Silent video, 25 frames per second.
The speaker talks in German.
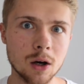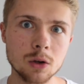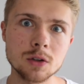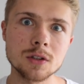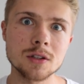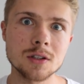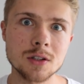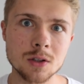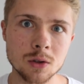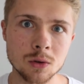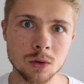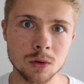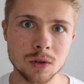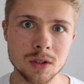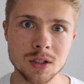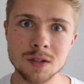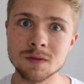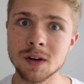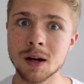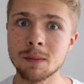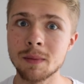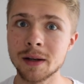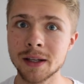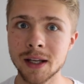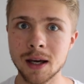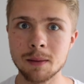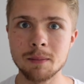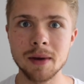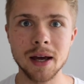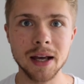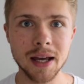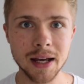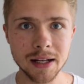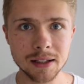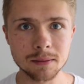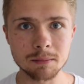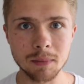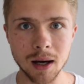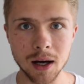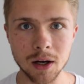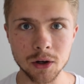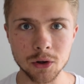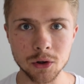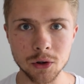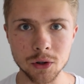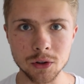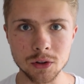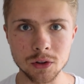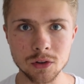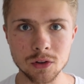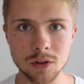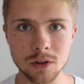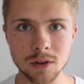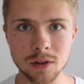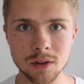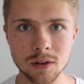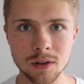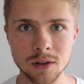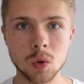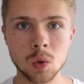auszunutzen, weil man ja mehr Geld machen könnte.